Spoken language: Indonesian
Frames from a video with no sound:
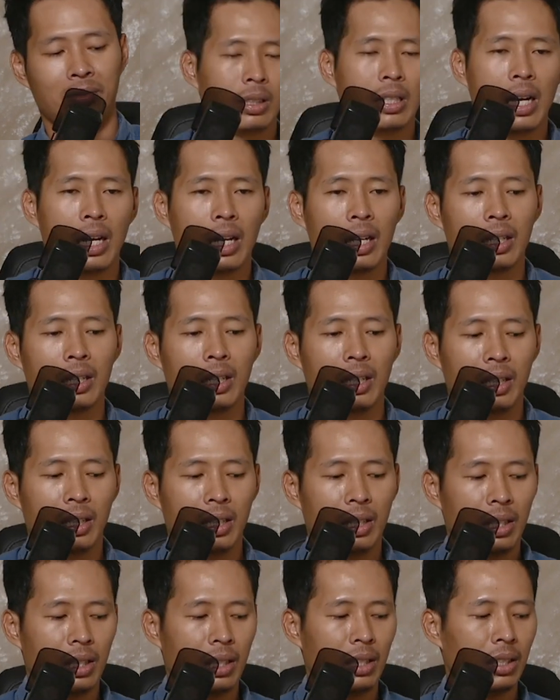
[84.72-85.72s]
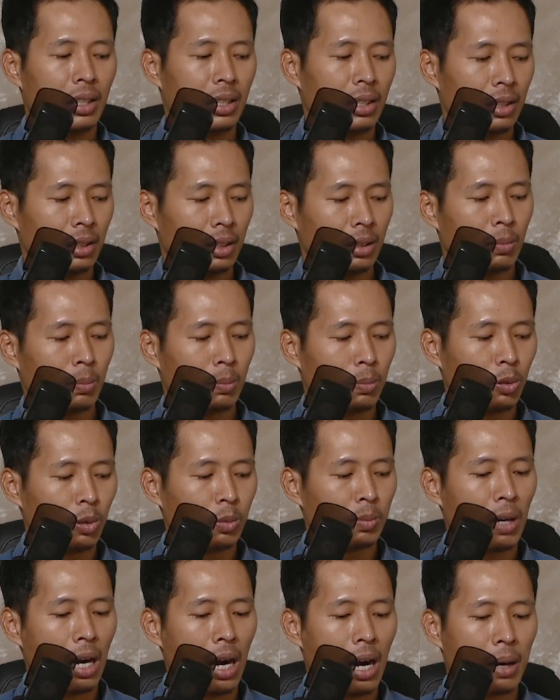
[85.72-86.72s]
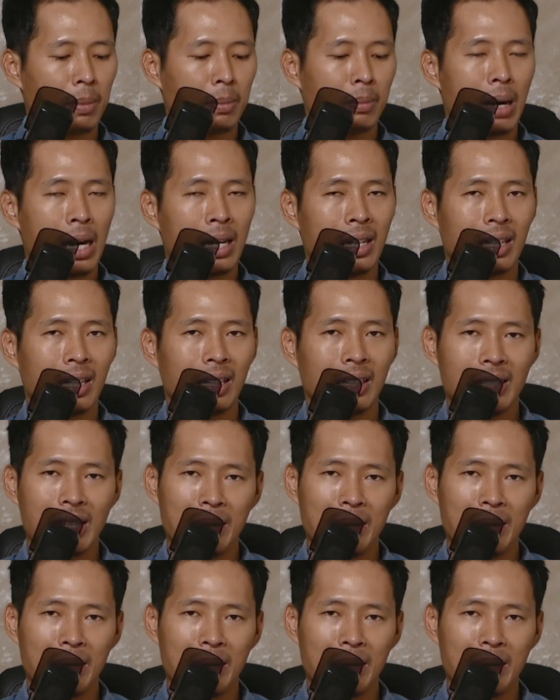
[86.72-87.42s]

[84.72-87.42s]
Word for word: Dan ini boom arm bundle.